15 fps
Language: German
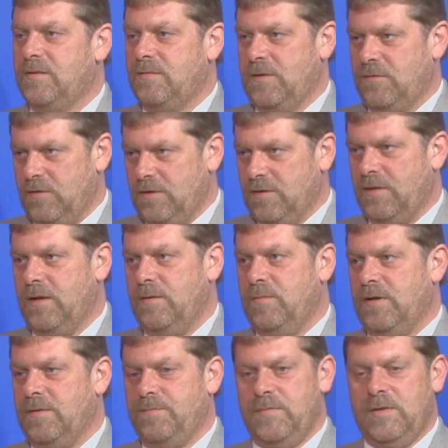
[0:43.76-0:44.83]
Winfried
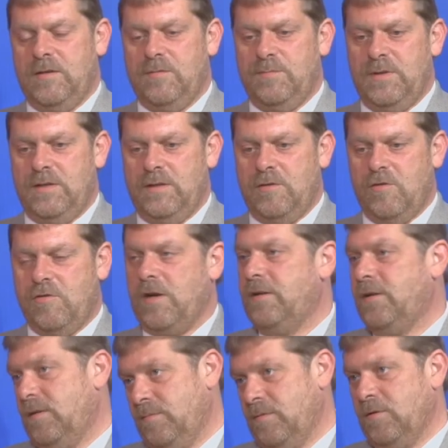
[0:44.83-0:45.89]
Krämer. Ich bin in
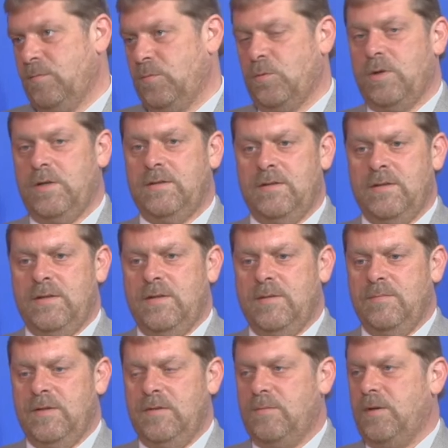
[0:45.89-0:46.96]
Steinhalten geboren,
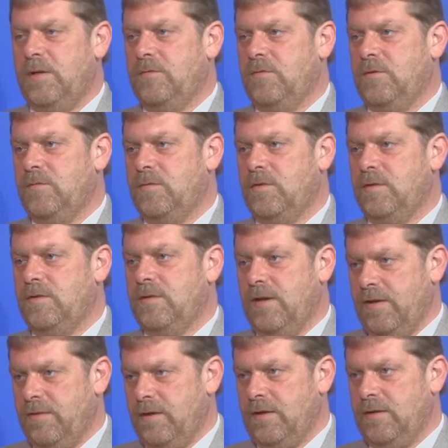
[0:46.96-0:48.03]
bin 52
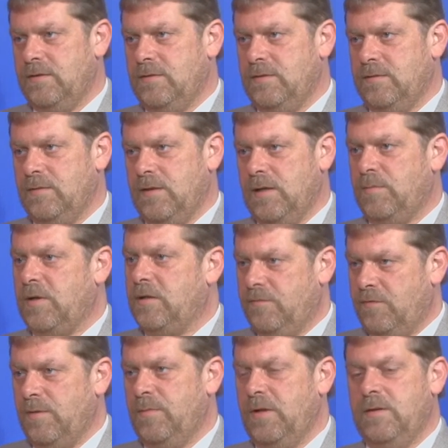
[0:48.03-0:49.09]
Jahre alt, habe eine
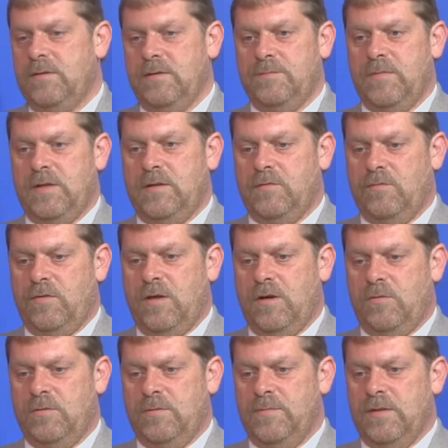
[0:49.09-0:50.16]
Familie, eine
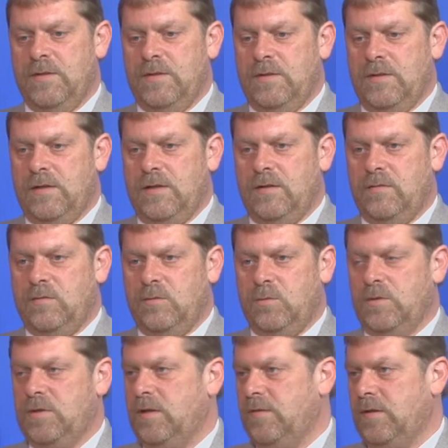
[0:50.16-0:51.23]
Frau, einen
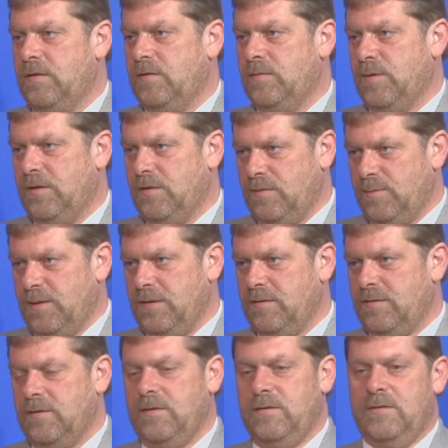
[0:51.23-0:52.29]
Sohn, der wird
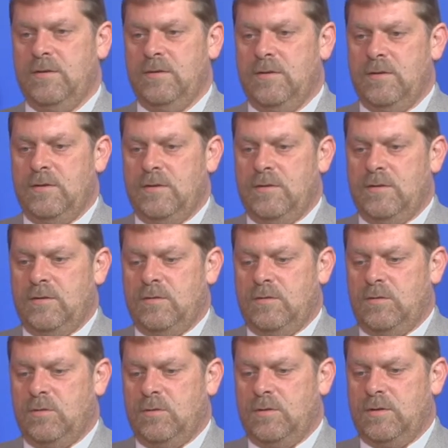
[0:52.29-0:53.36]
22.
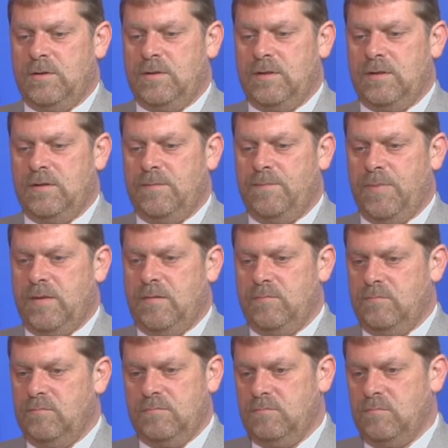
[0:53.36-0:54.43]
Und äh,
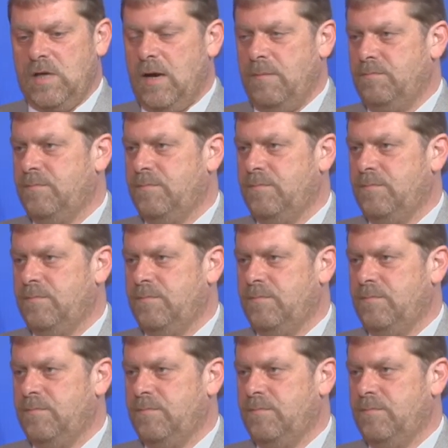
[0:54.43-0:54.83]
ja.